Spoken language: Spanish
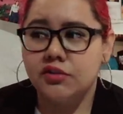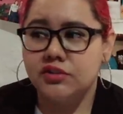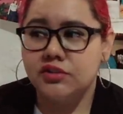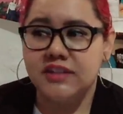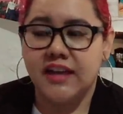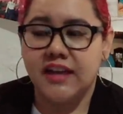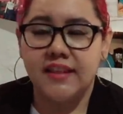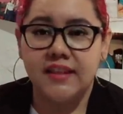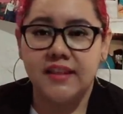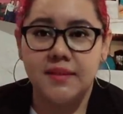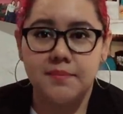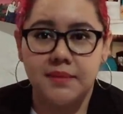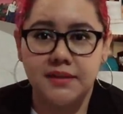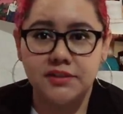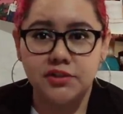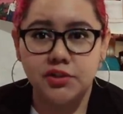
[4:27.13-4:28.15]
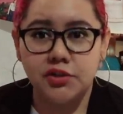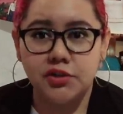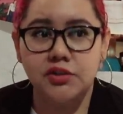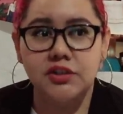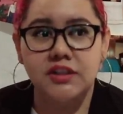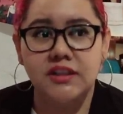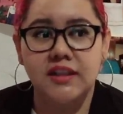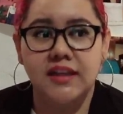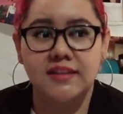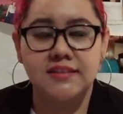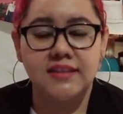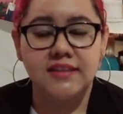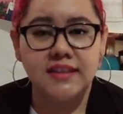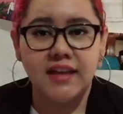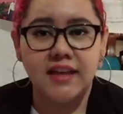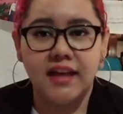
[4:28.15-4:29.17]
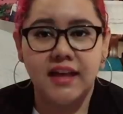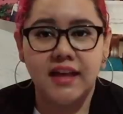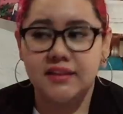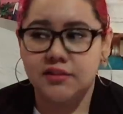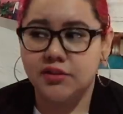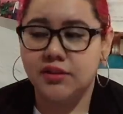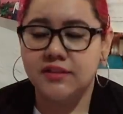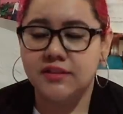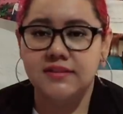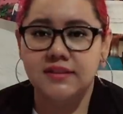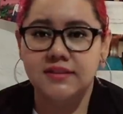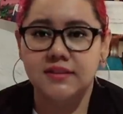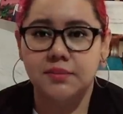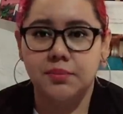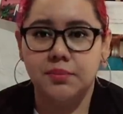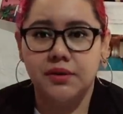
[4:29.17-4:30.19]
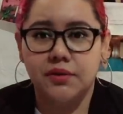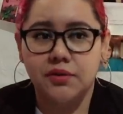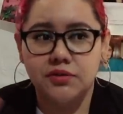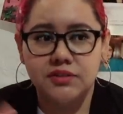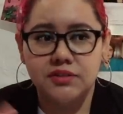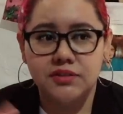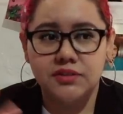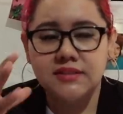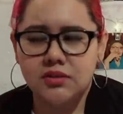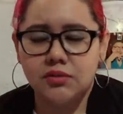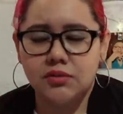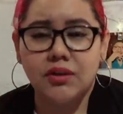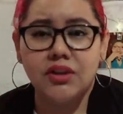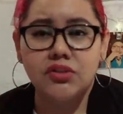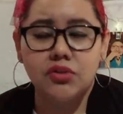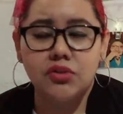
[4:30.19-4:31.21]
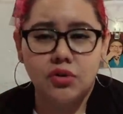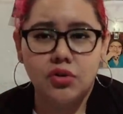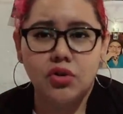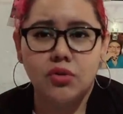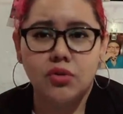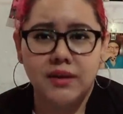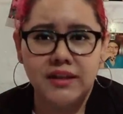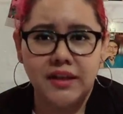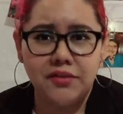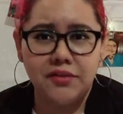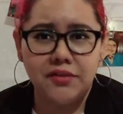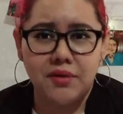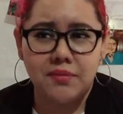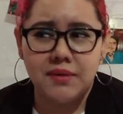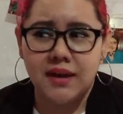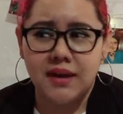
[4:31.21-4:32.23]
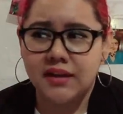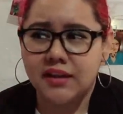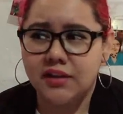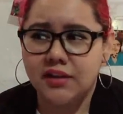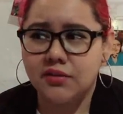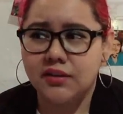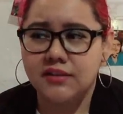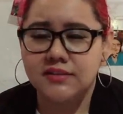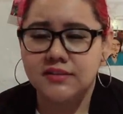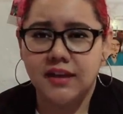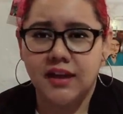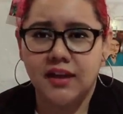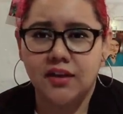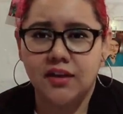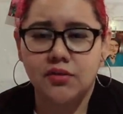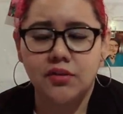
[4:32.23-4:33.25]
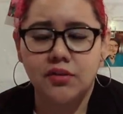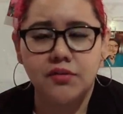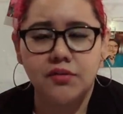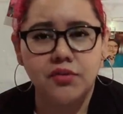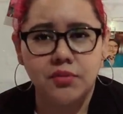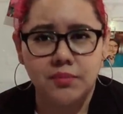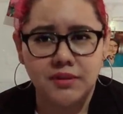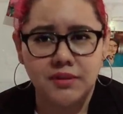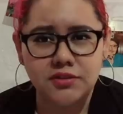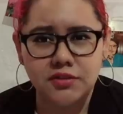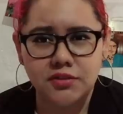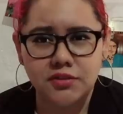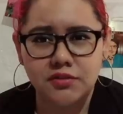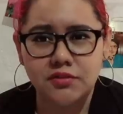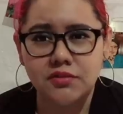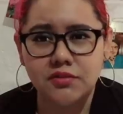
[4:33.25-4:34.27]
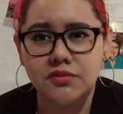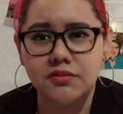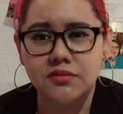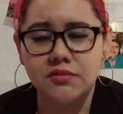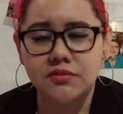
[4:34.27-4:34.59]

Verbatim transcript: ya de depresión y de ansiedad y todo este tipo de cosas. Cuando lo vaya yo a hablar quiero que sea con información